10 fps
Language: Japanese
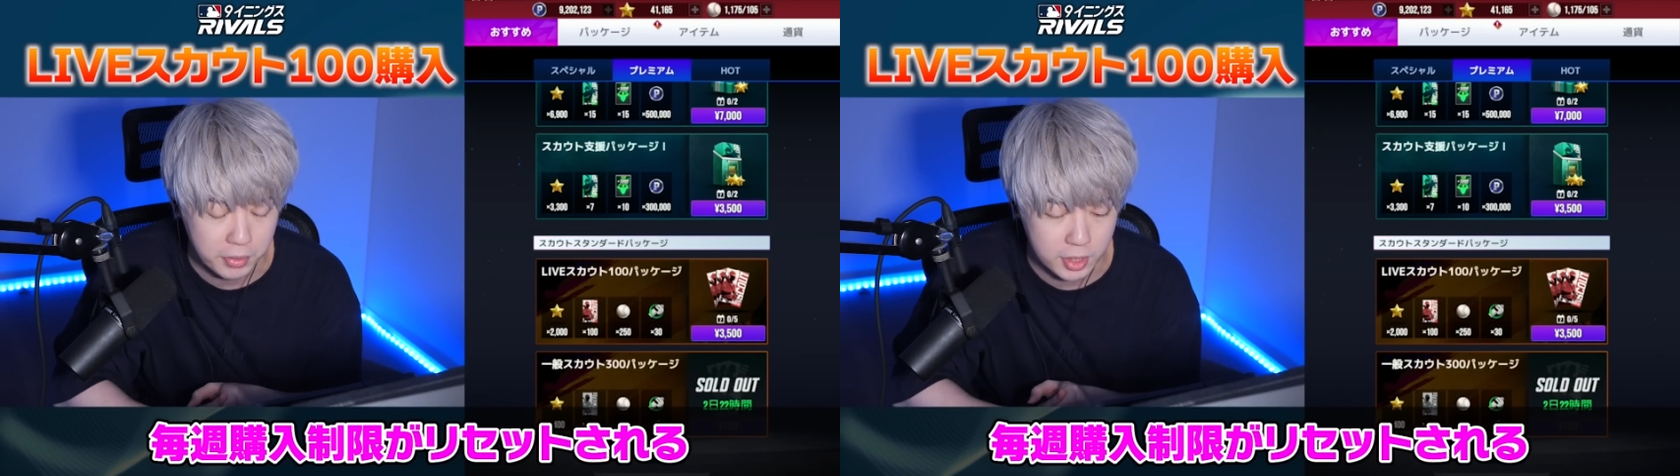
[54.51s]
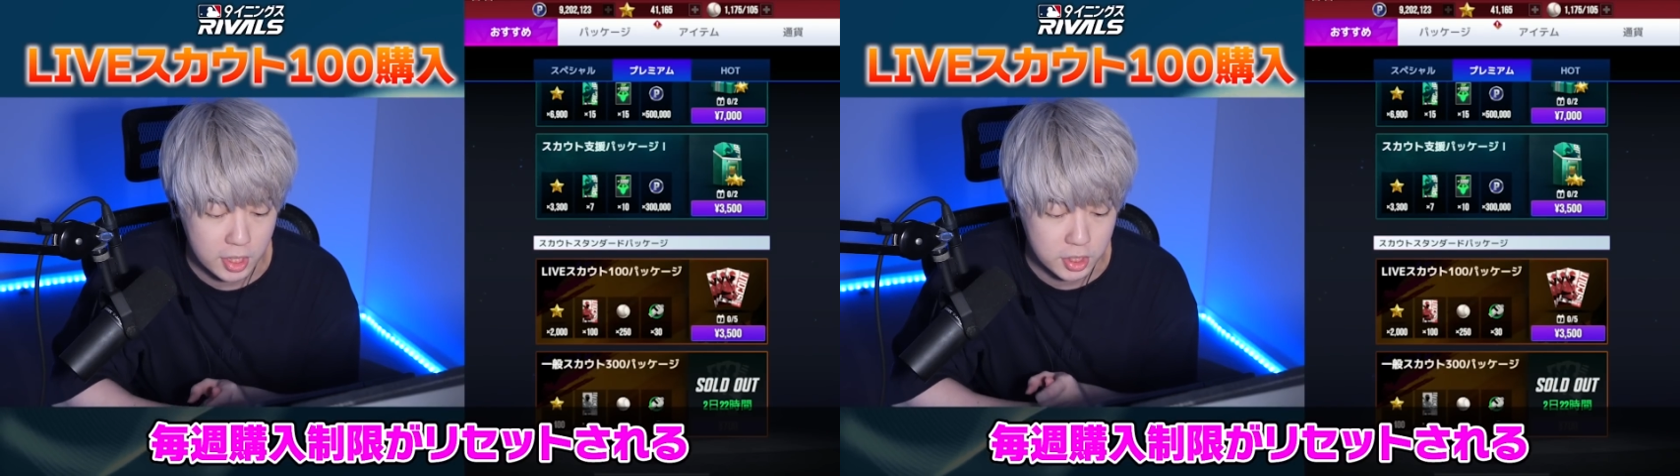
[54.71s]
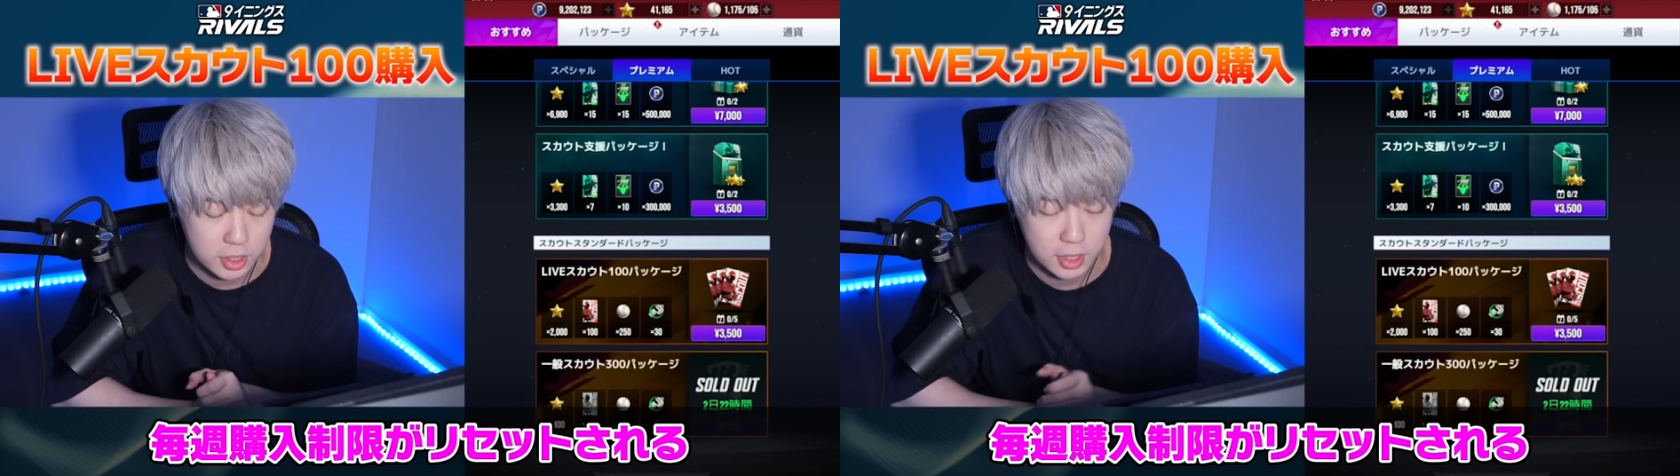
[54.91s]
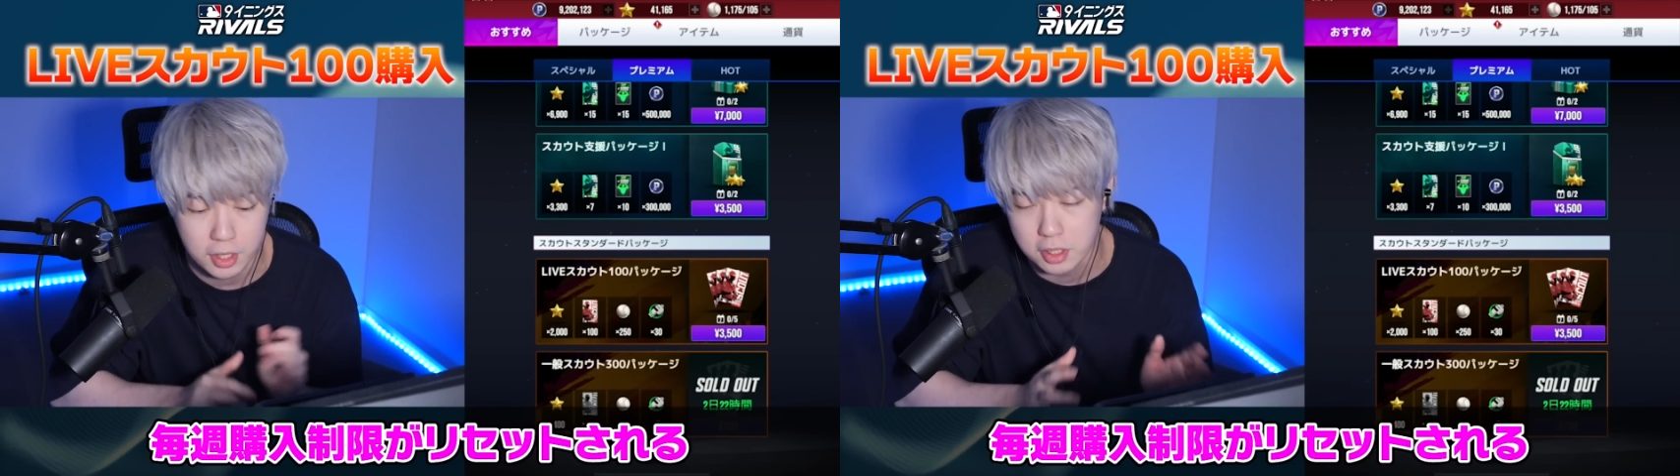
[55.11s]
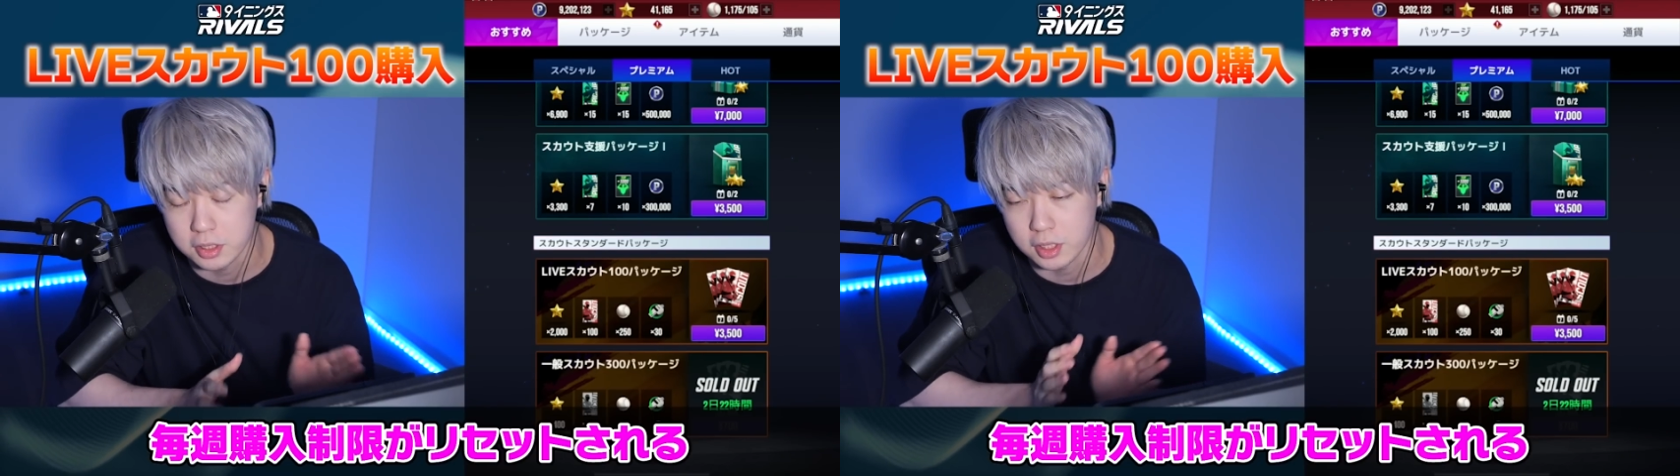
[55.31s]
パッケージ
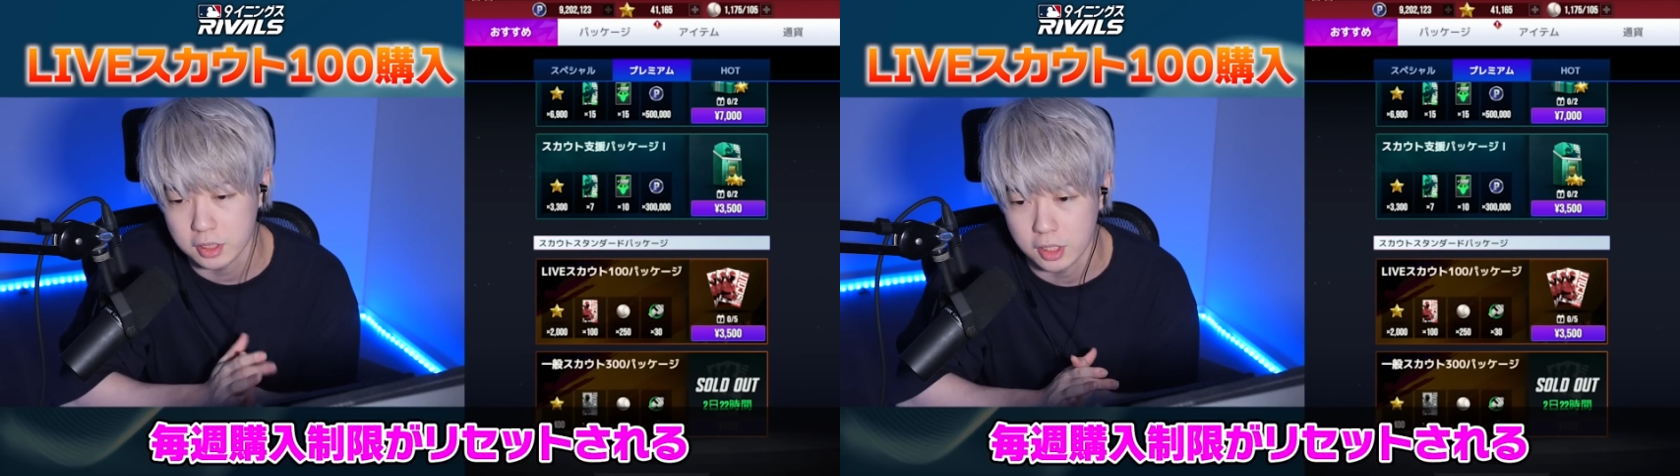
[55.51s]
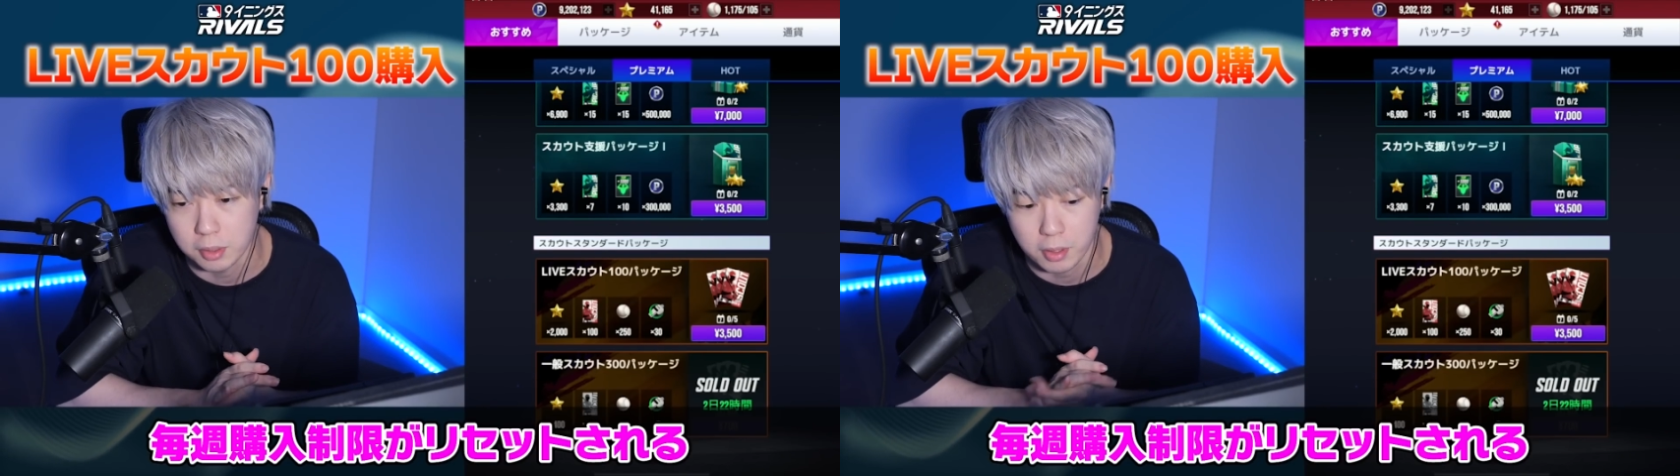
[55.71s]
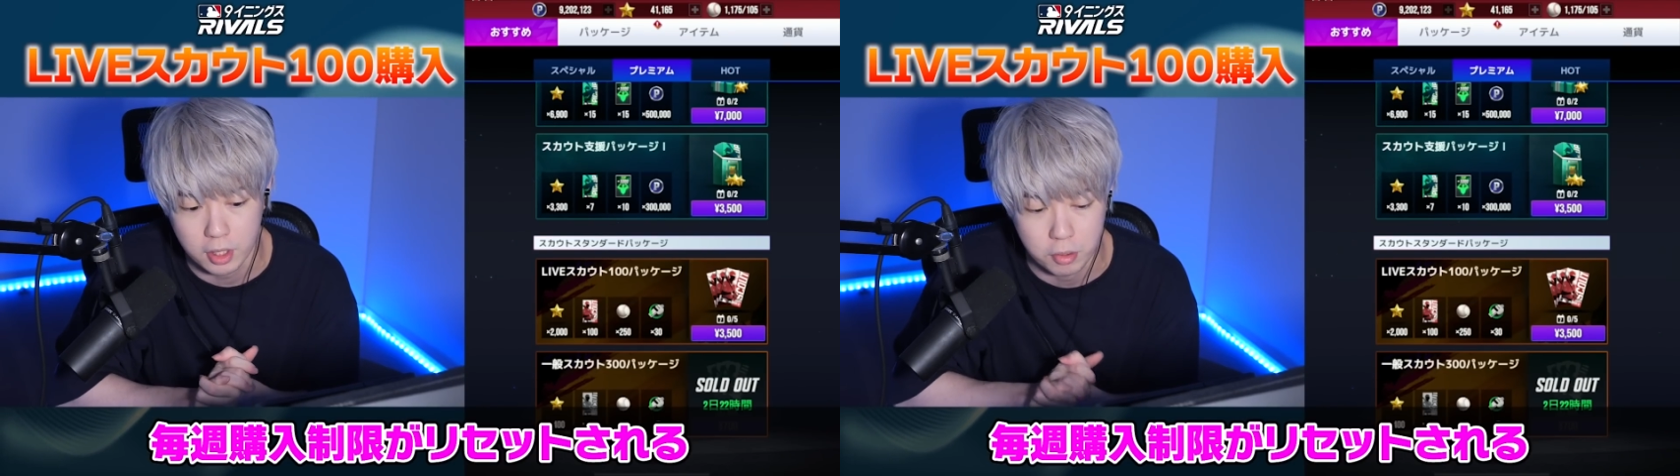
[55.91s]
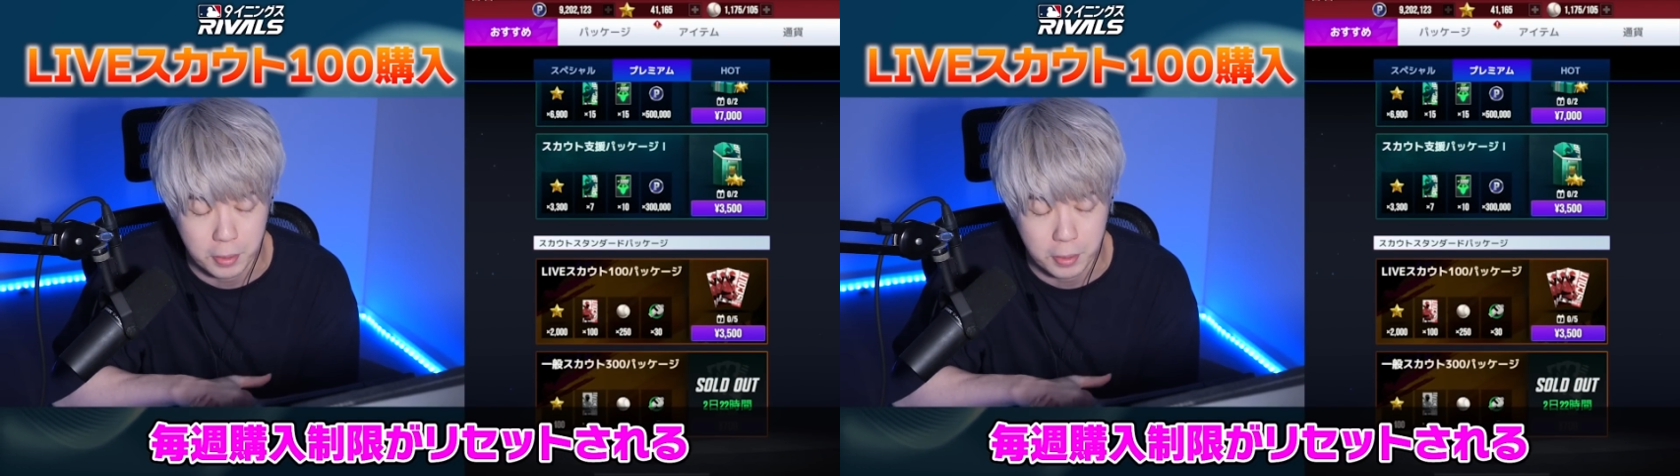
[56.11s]
最近追加されたばっかりの